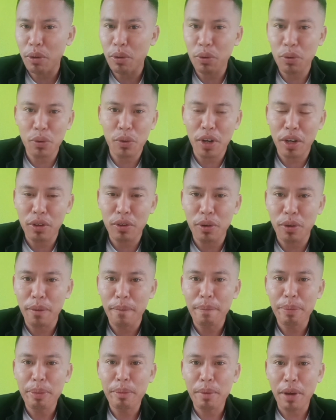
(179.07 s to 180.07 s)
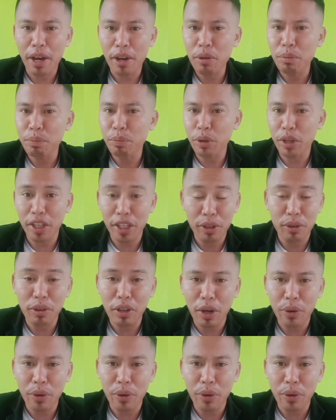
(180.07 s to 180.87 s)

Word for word: So stop na lang muna natin dyan.